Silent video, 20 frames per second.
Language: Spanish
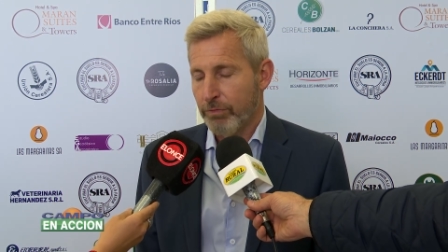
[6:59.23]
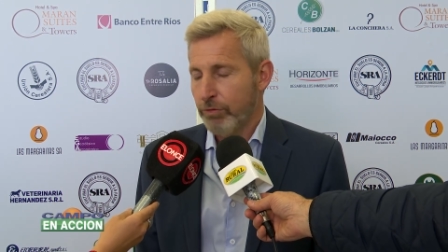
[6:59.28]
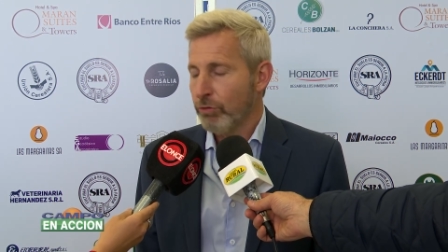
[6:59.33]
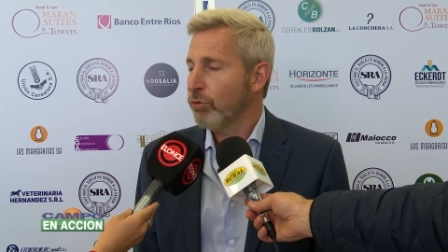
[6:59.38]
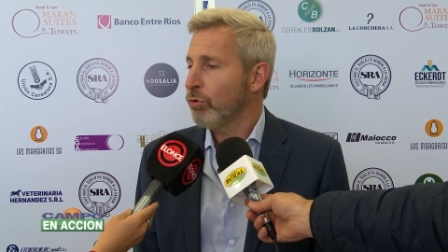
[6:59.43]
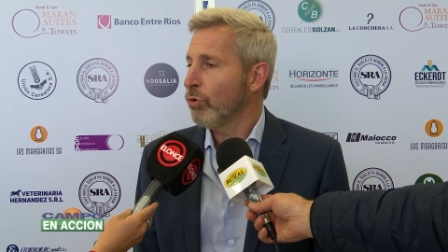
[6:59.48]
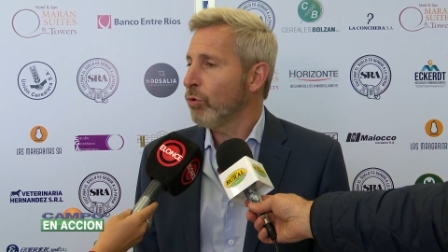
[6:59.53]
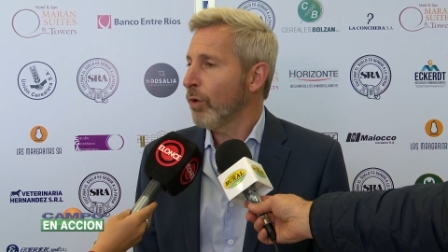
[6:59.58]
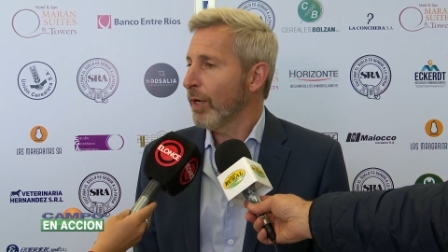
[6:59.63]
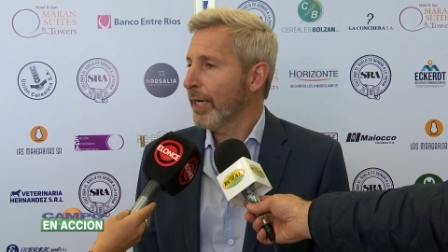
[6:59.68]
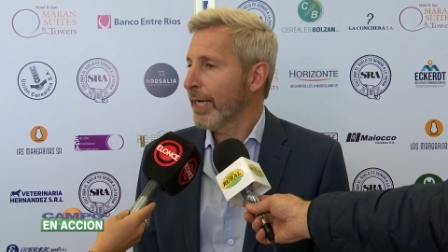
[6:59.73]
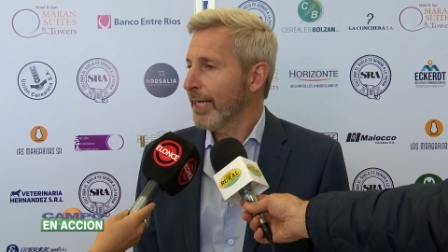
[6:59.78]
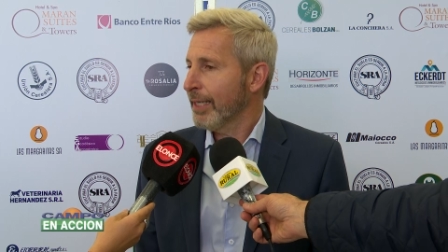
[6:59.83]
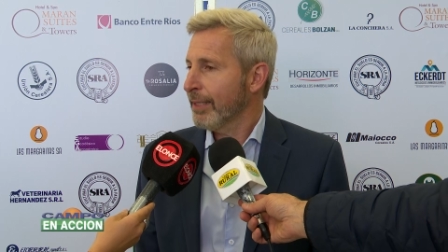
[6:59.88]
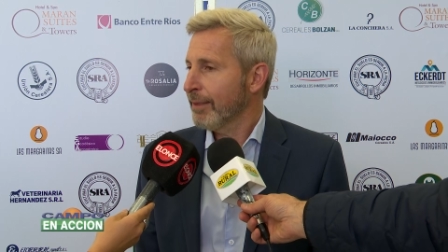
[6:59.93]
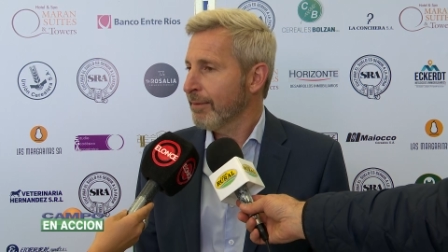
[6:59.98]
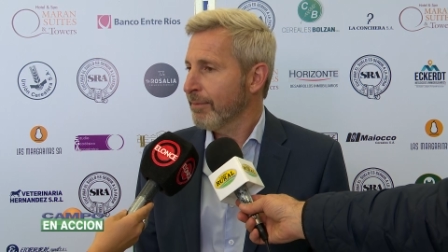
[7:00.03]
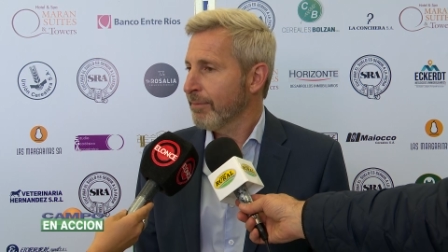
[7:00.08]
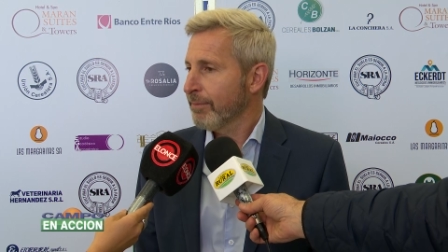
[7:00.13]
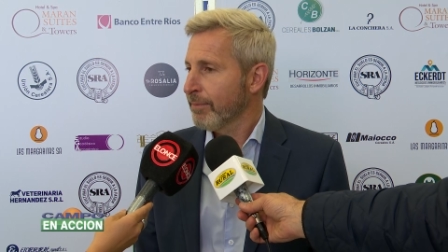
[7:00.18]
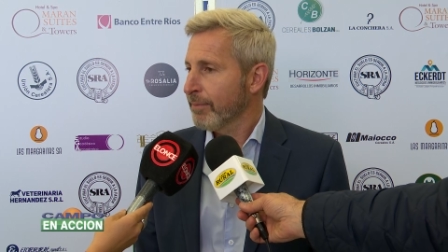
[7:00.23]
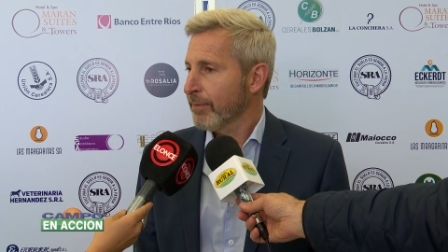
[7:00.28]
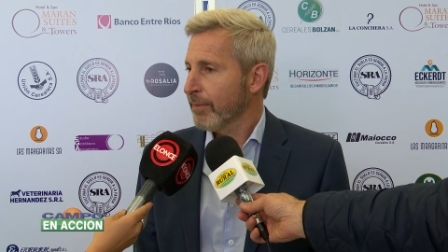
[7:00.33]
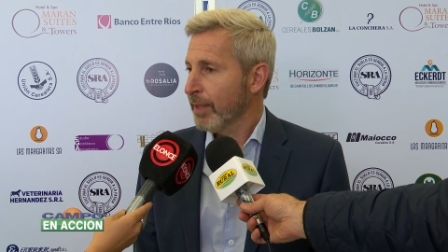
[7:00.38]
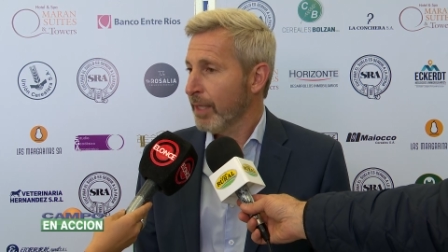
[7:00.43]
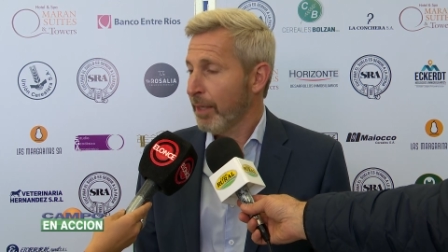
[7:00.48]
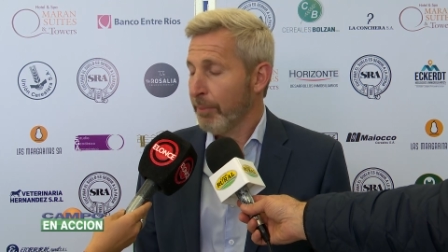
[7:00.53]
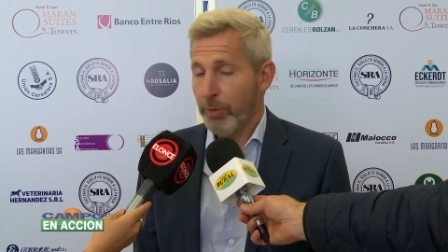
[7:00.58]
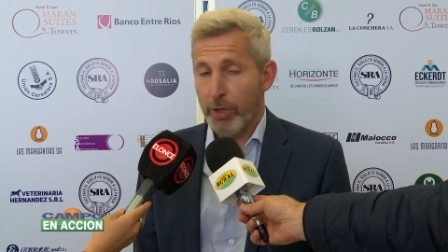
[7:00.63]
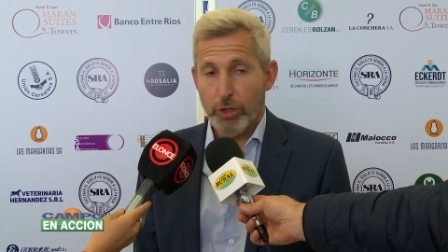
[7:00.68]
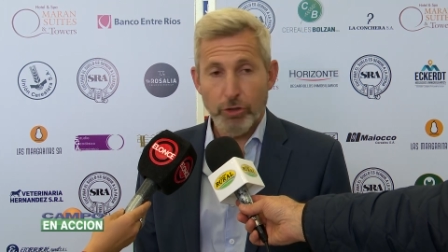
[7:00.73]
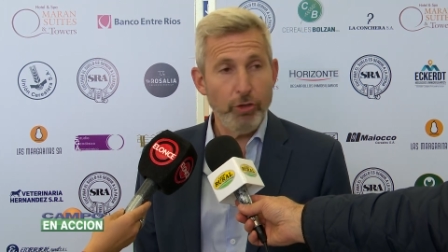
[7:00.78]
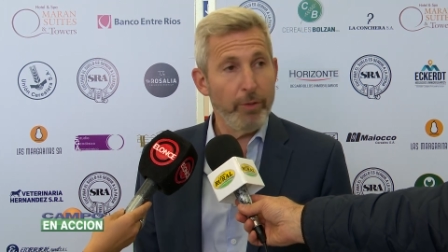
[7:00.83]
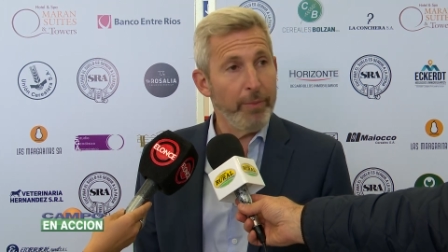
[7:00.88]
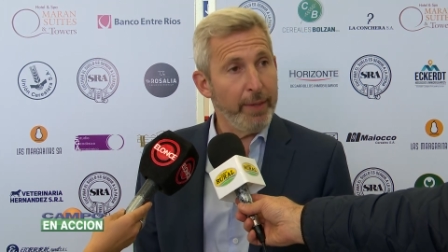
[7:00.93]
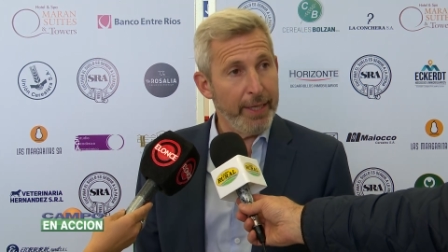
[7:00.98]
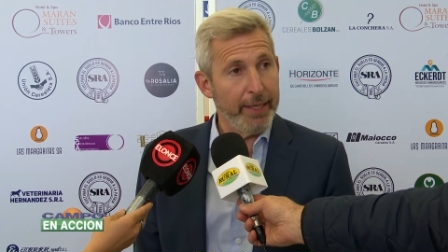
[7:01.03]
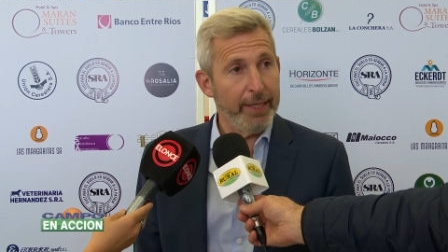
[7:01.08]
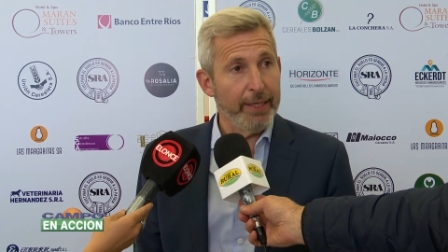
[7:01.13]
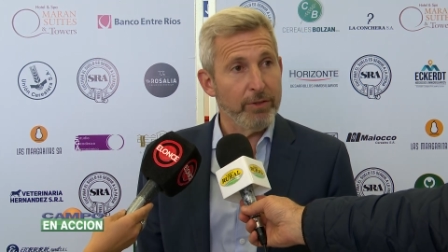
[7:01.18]
futuro acá y por eso
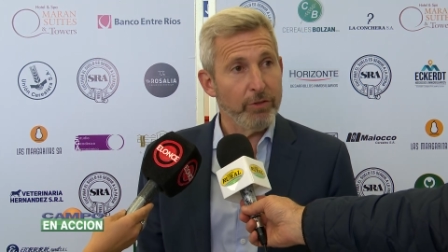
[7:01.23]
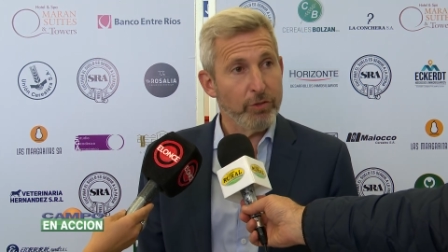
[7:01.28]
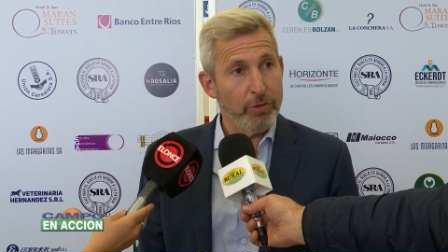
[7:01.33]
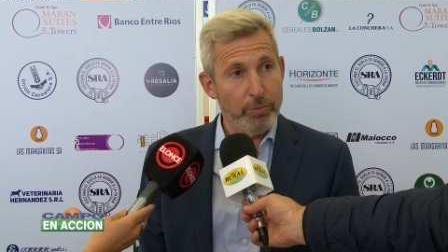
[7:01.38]
emigran.